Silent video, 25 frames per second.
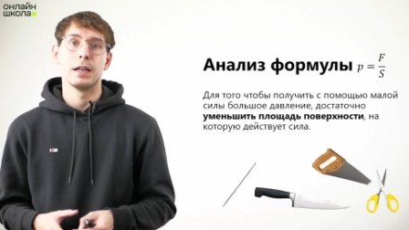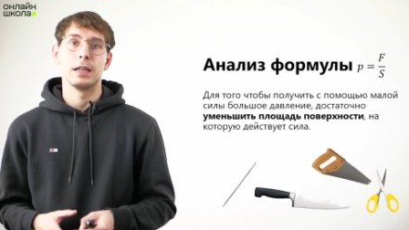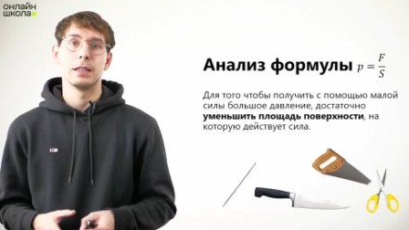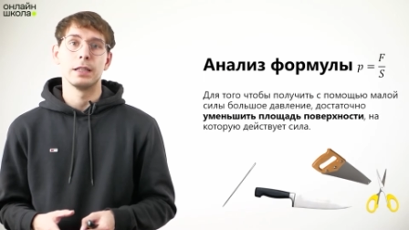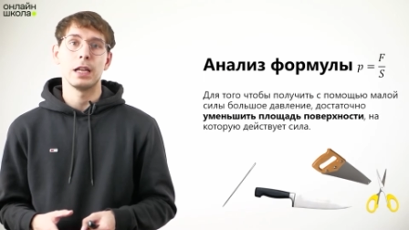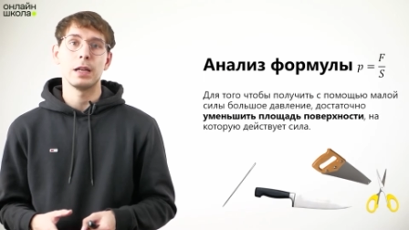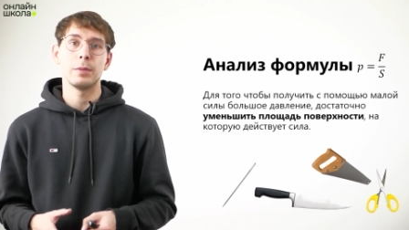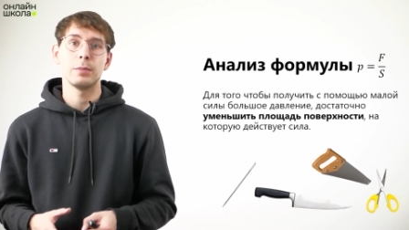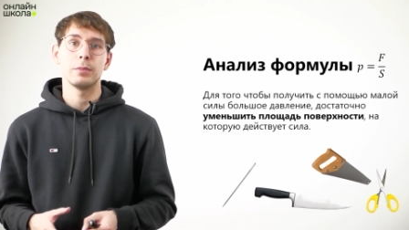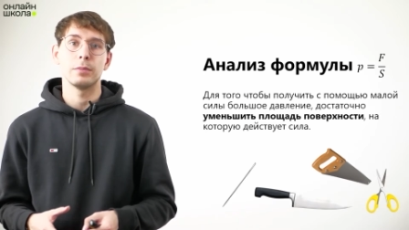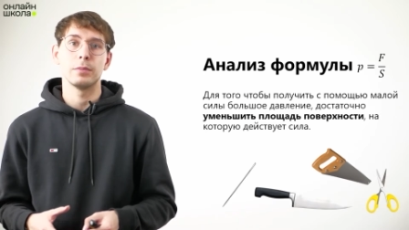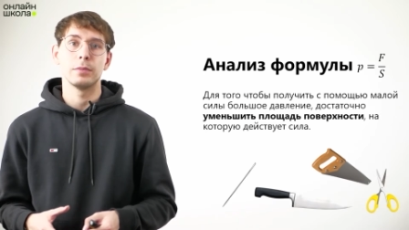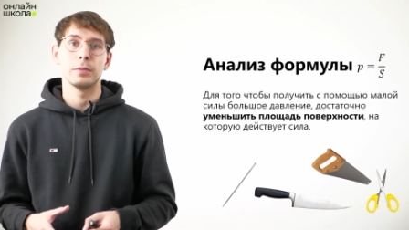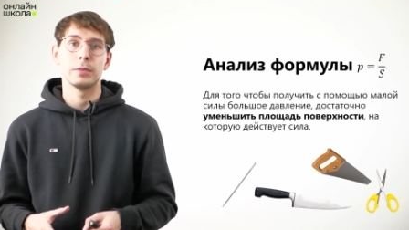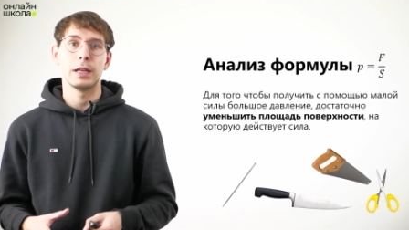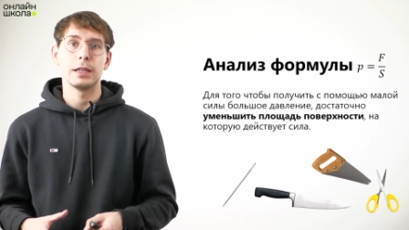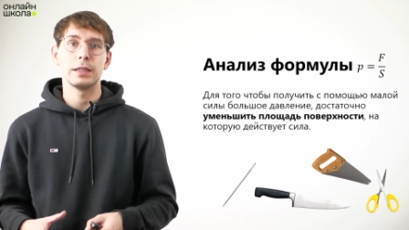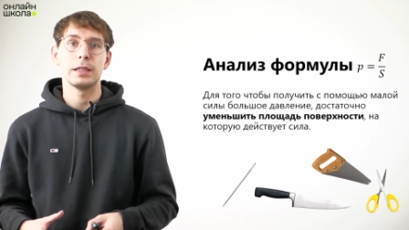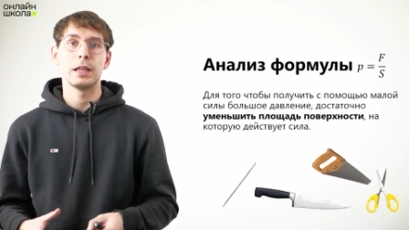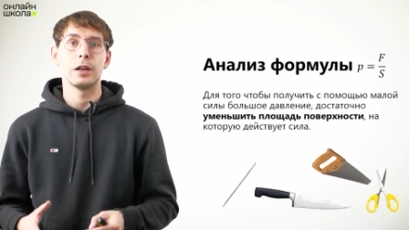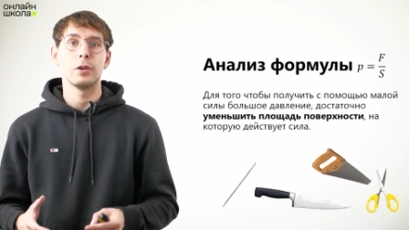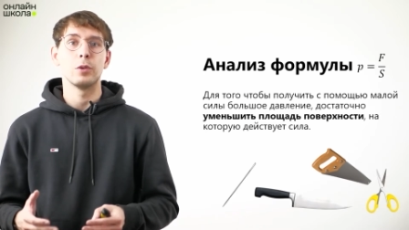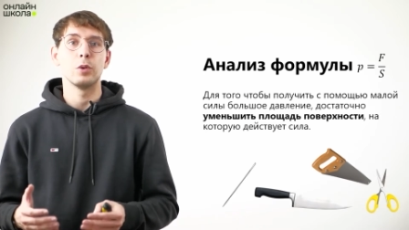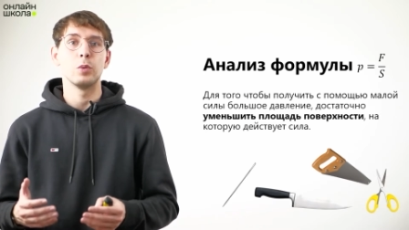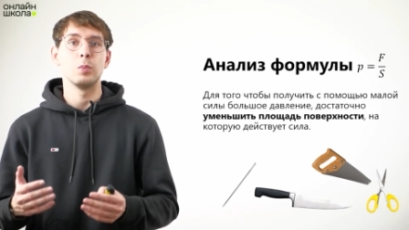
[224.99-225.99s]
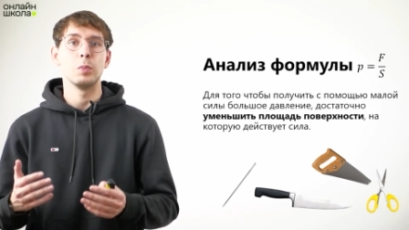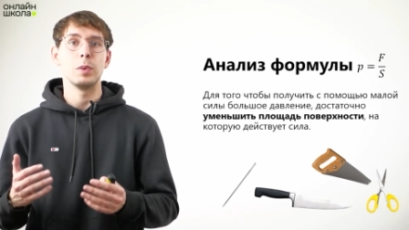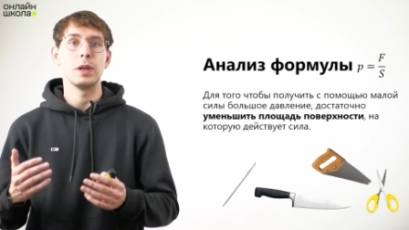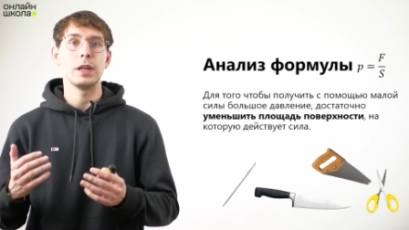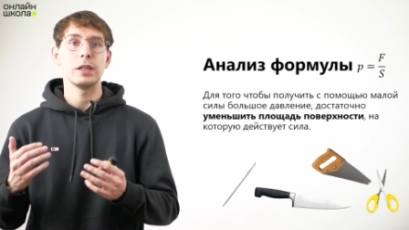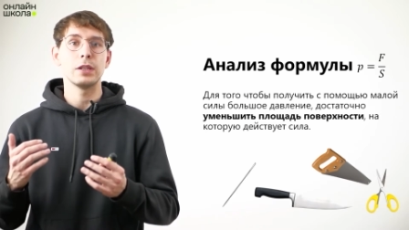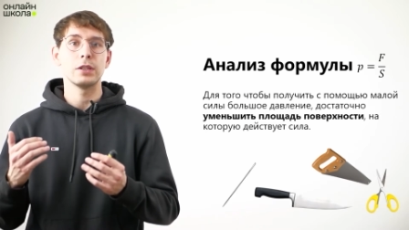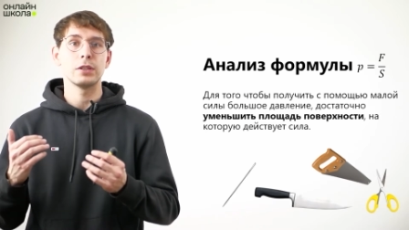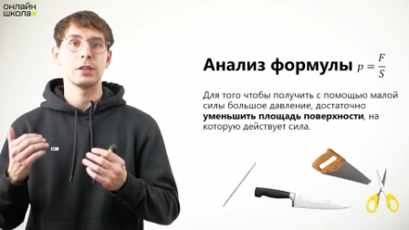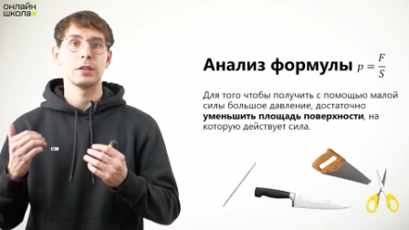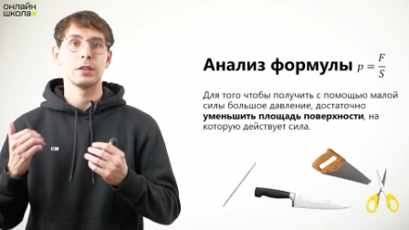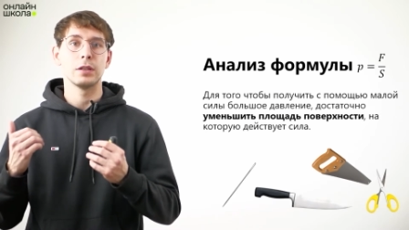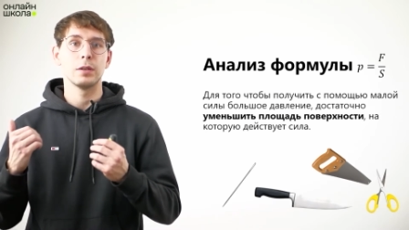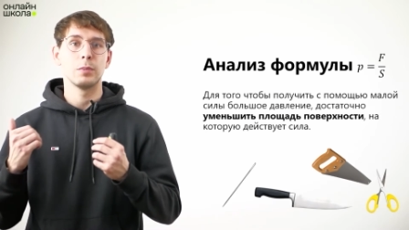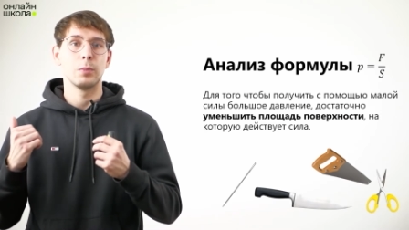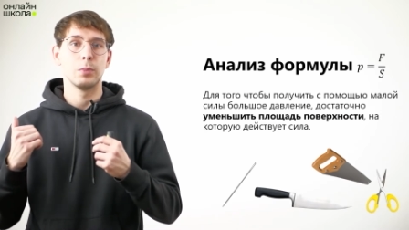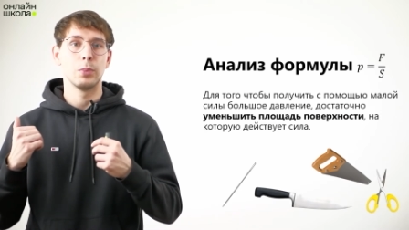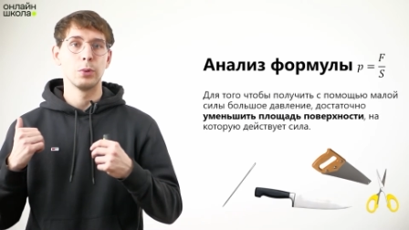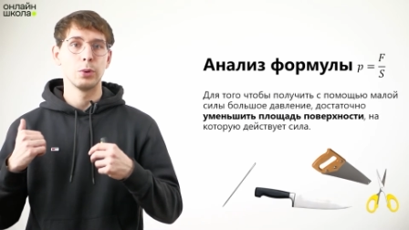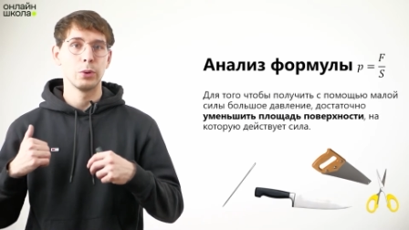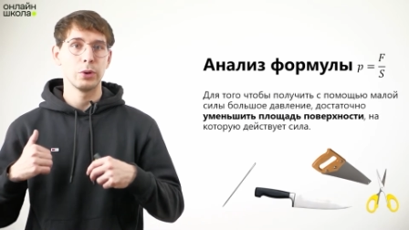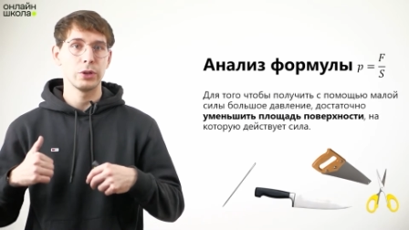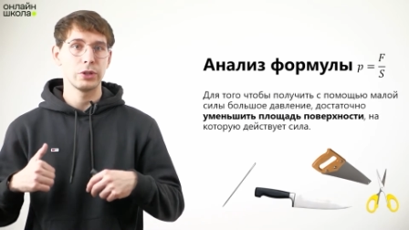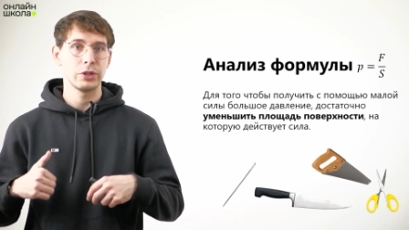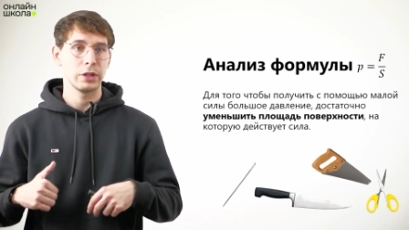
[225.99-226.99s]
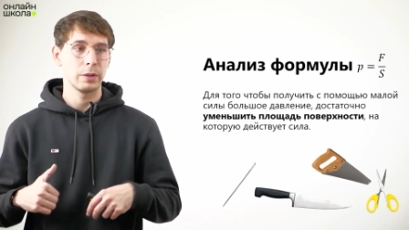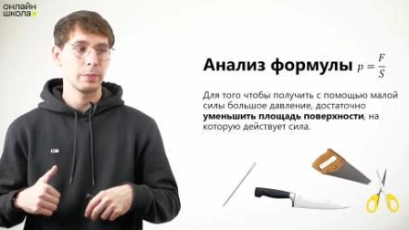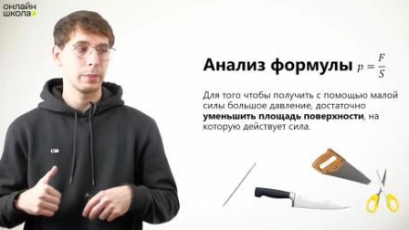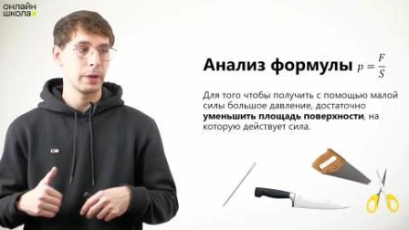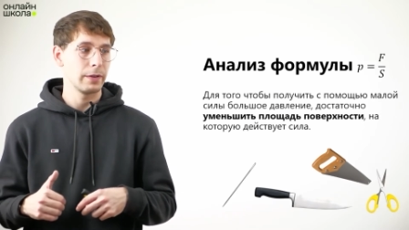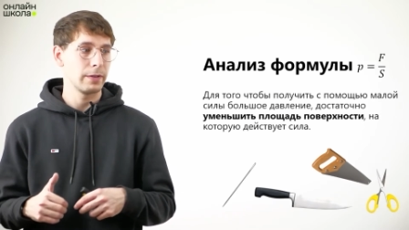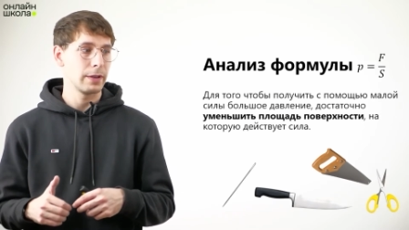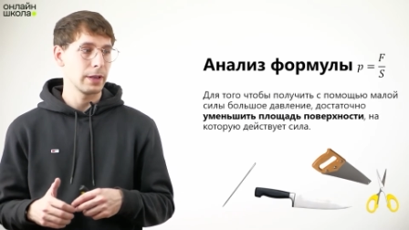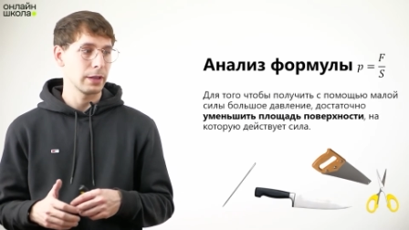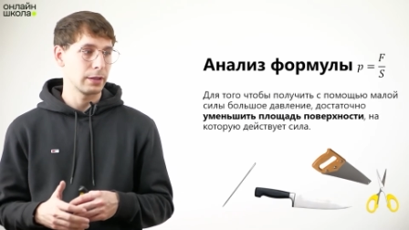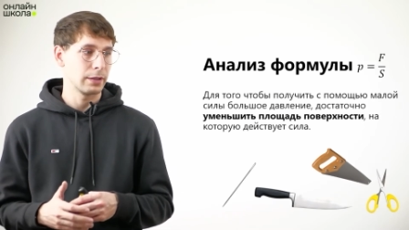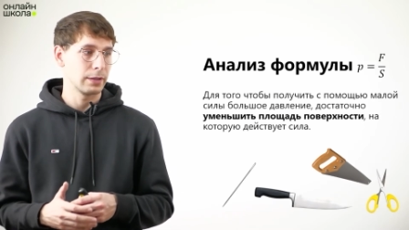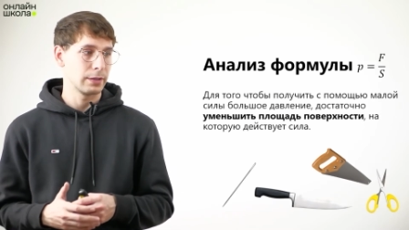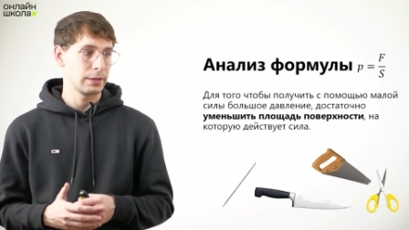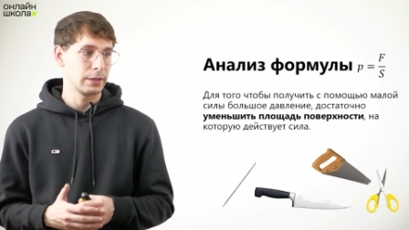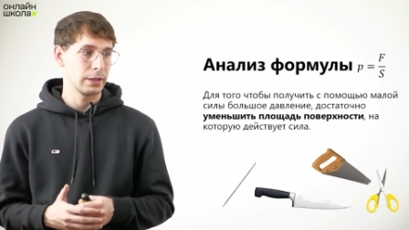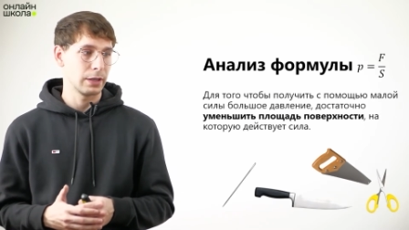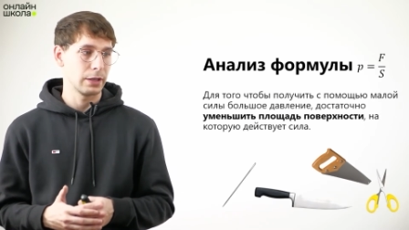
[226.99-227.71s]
нам надо уменьшить площадь поверхности,